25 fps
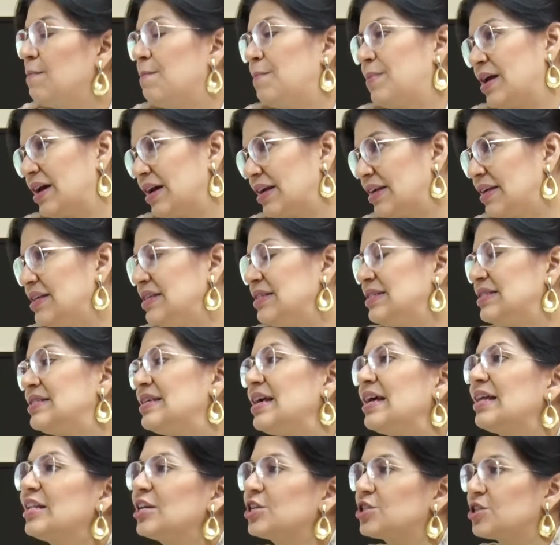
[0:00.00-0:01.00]
para que, se
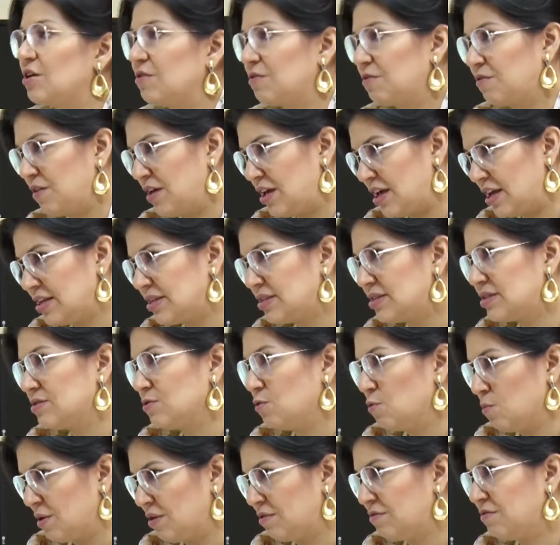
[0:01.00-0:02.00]
ela já fez
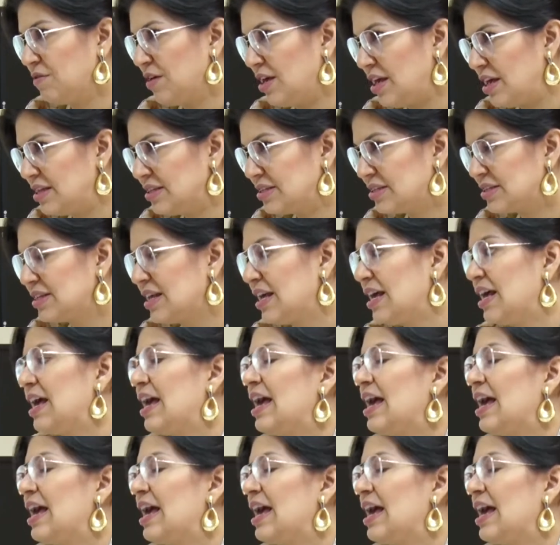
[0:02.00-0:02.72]
uma vez,